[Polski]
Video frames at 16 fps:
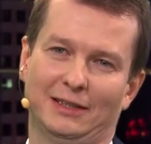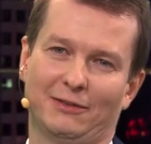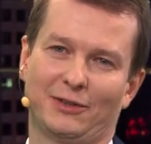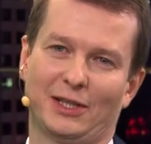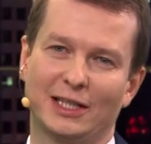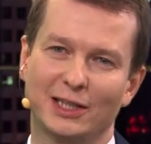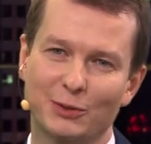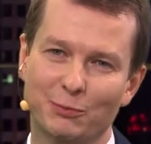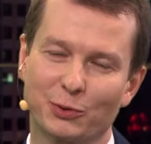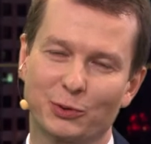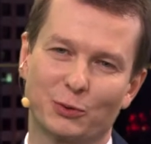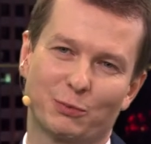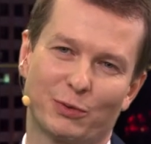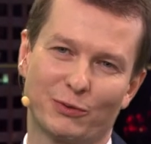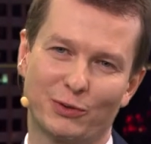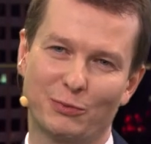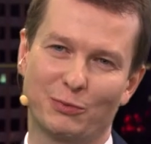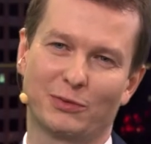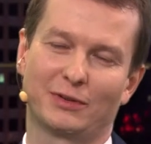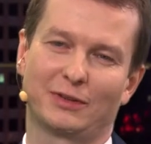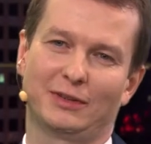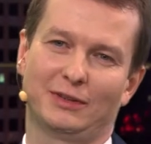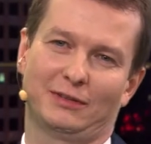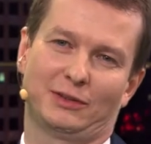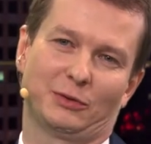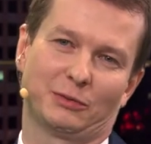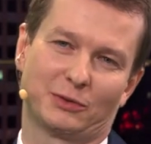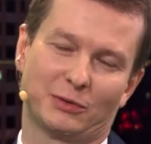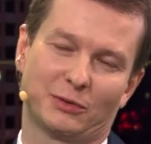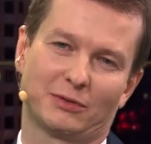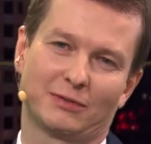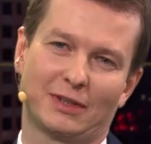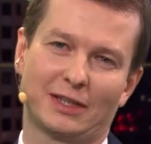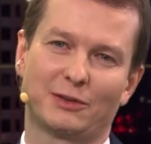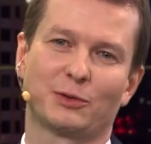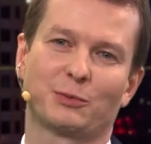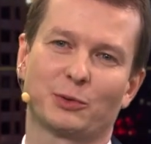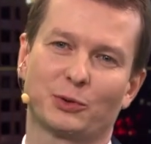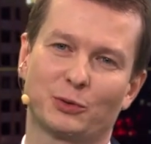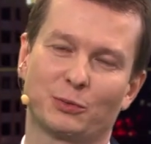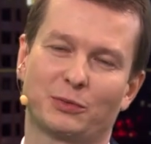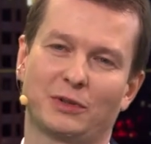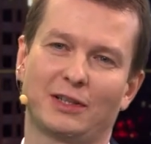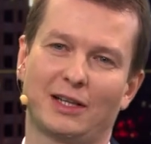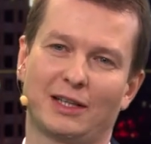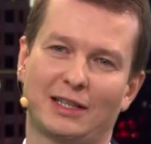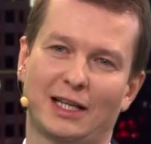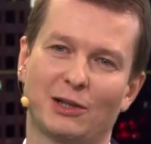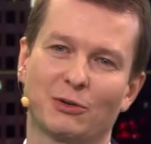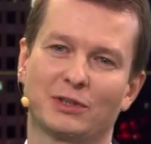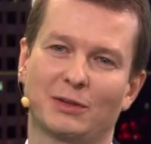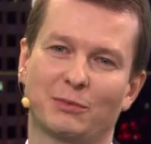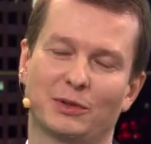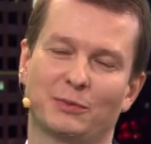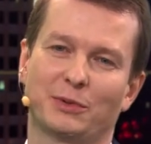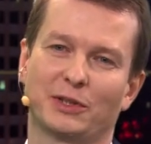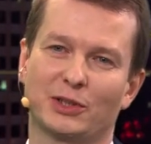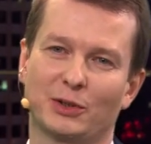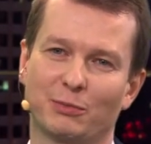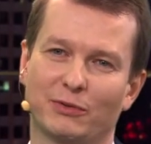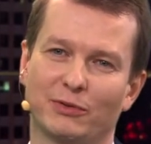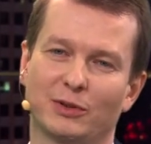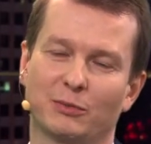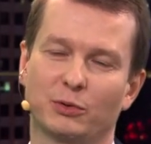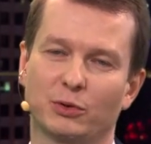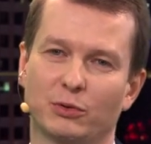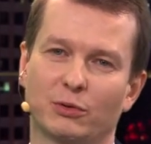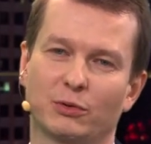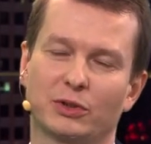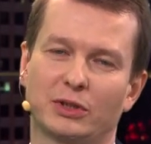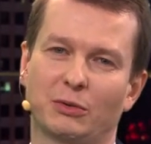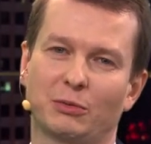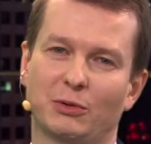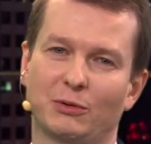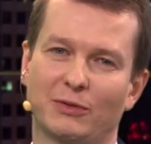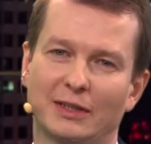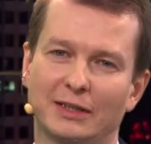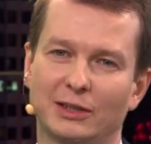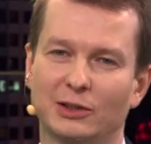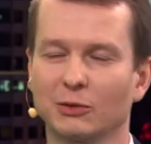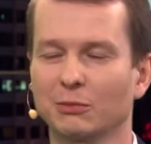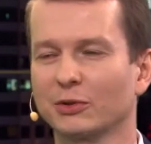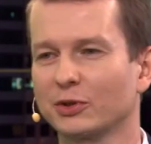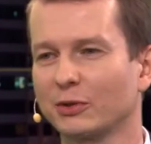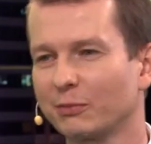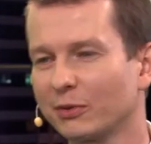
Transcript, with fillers: w jaki sposób powinniśmy, czy, czy, w jaki sposób ten katalog zabezpieczeń powinien być ukształtowany, to może